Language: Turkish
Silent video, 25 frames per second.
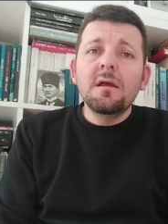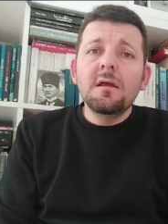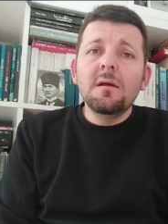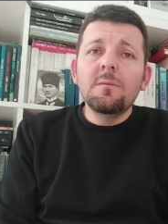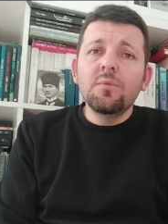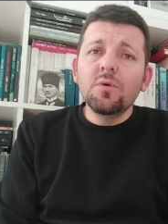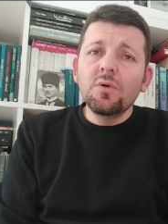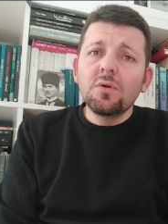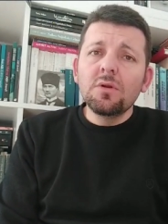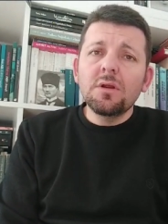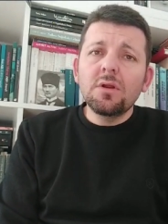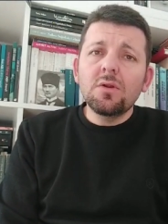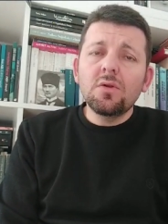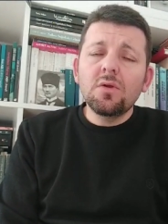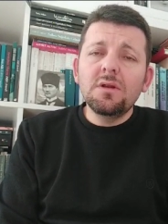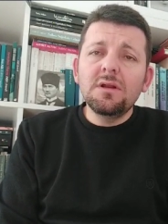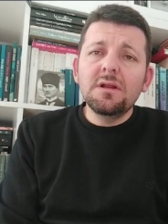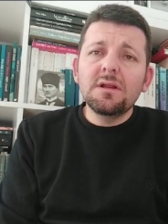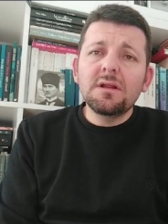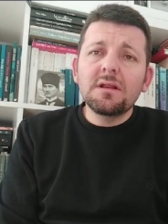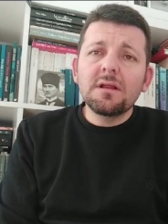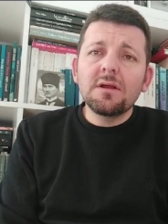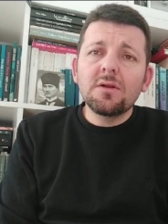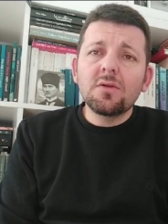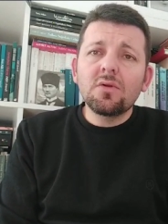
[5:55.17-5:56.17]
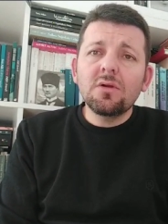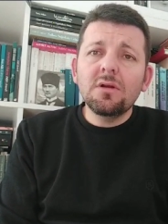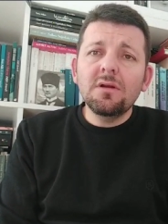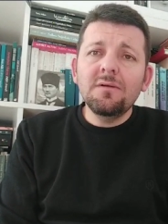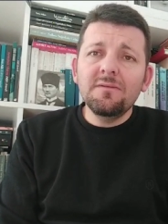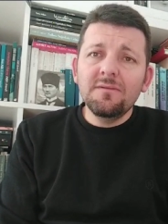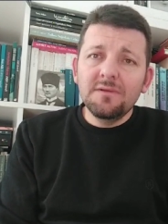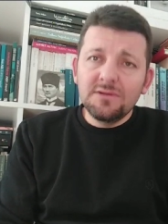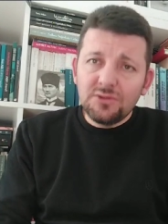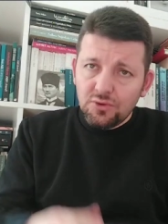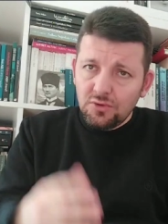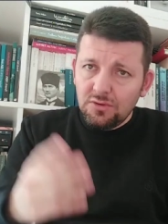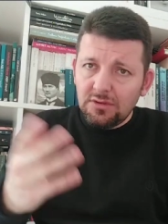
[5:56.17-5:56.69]
Ee, bunu da söyledikten
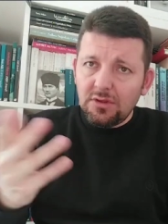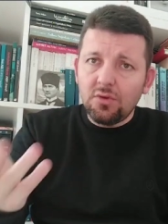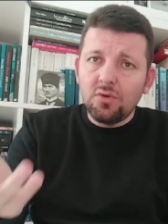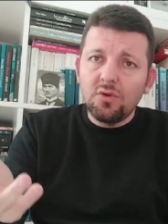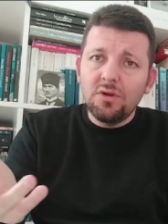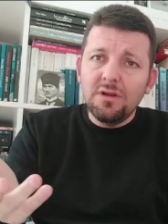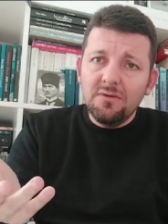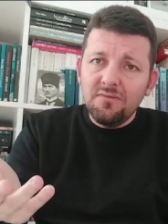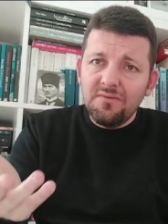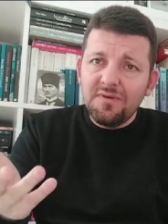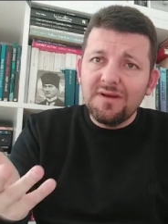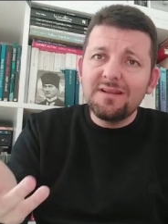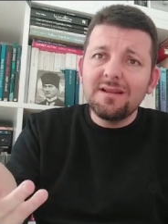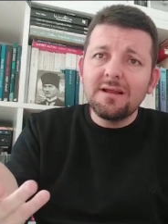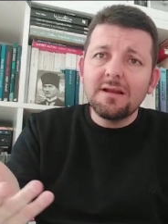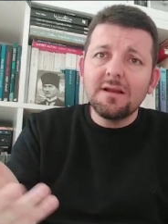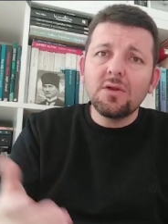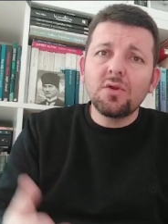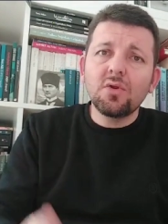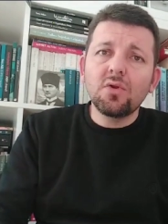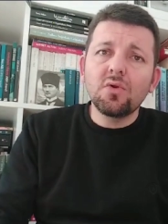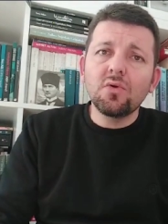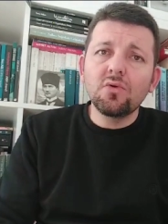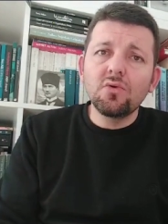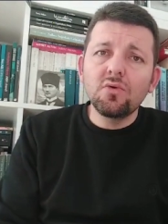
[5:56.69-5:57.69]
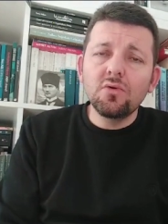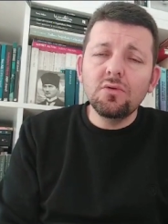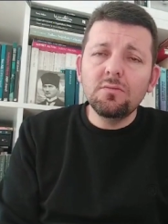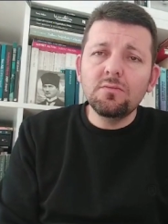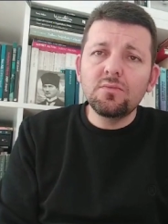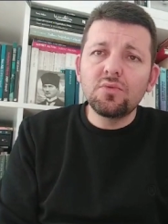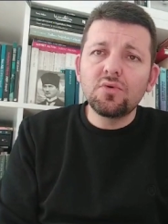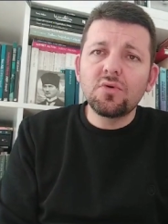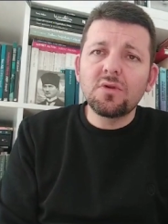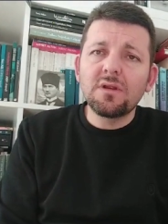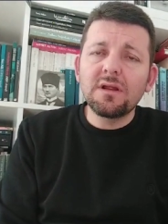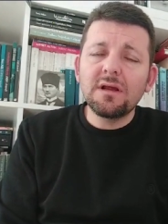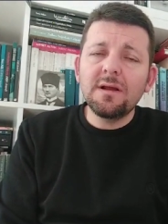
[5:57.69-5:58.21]
sonra şunu da söyleyeyim.
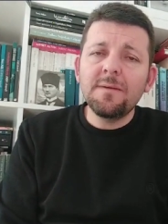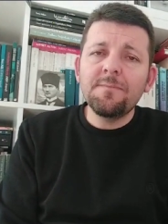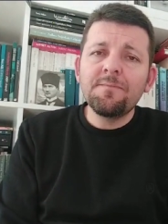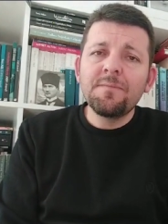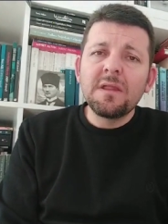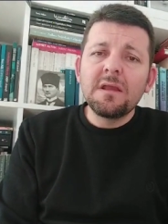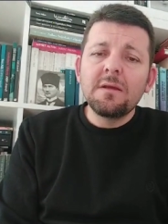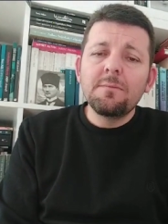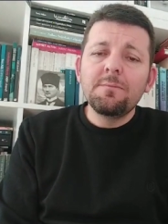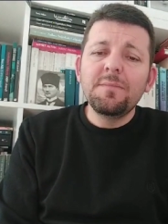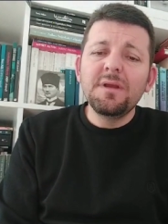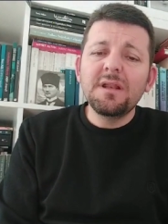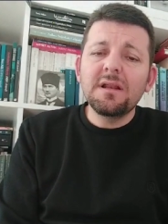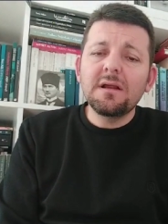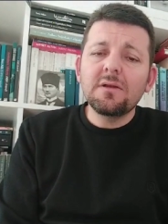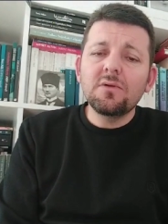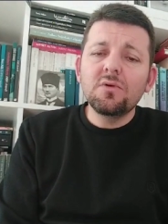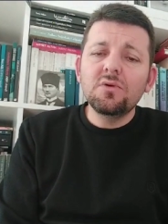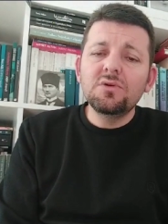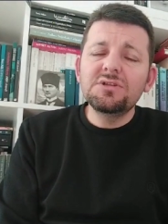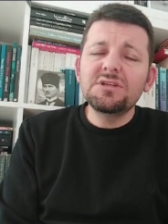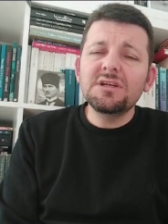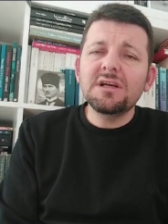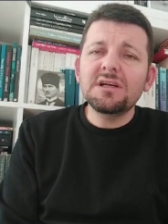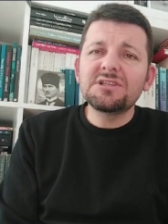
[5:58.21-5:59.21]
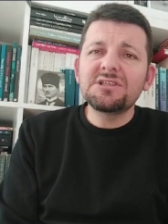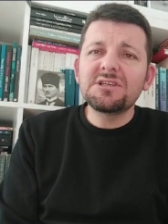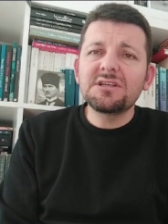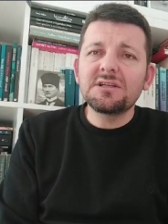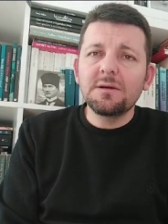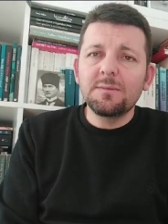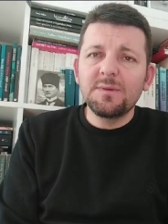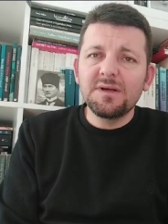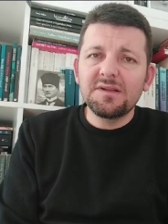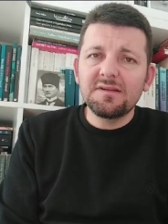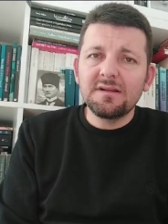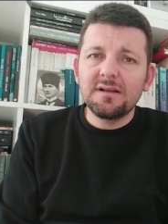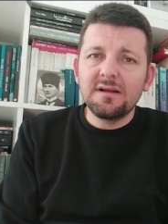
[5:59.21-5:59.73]
Federasyonun burada bir an önce
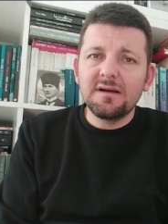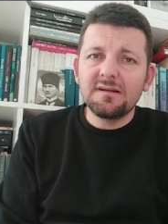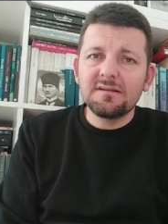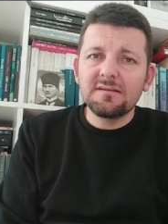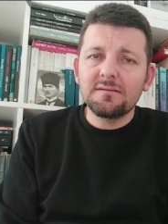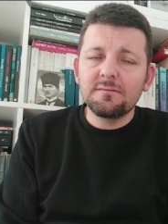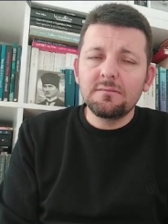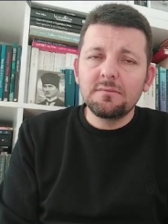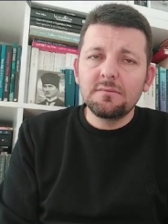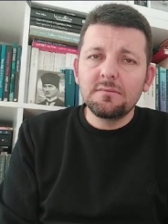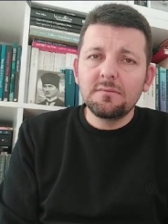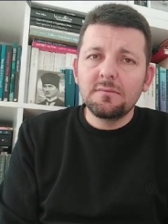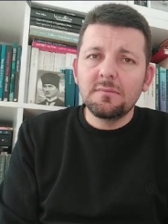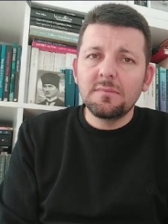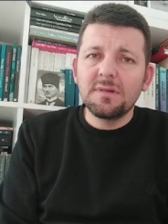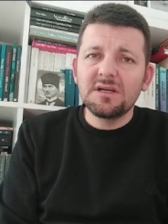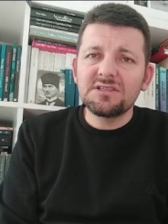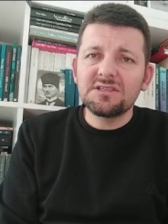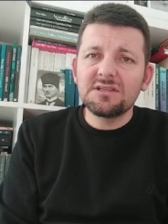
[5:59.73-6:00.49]
açıklaması lazım